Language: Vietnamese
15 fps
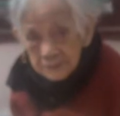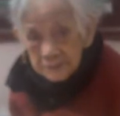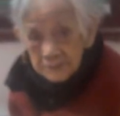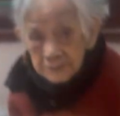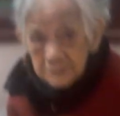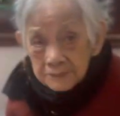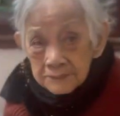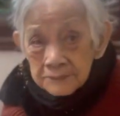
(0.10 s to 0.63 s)

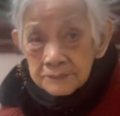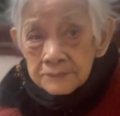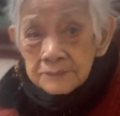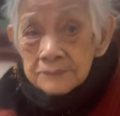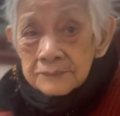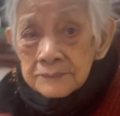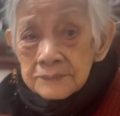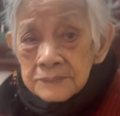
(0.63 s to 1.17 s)
Ba bảo
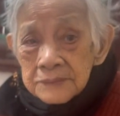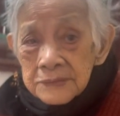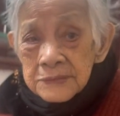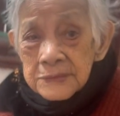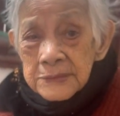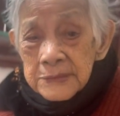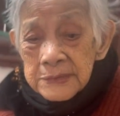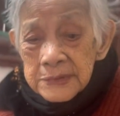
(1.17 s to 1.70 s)
giao
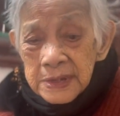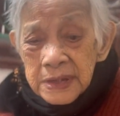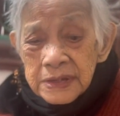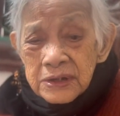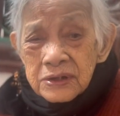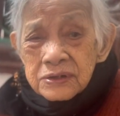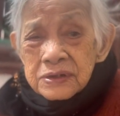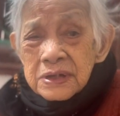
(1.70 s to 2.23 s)
Cho
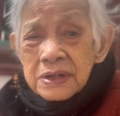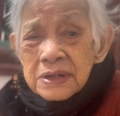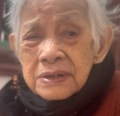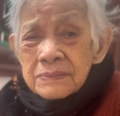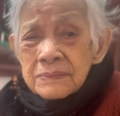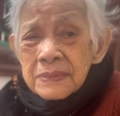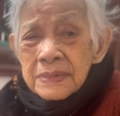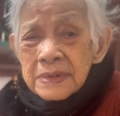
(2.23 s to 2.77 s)
xin
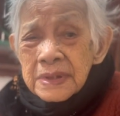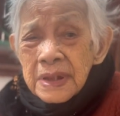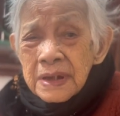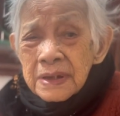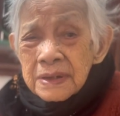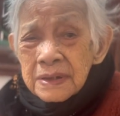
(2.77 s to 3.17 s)
một đồng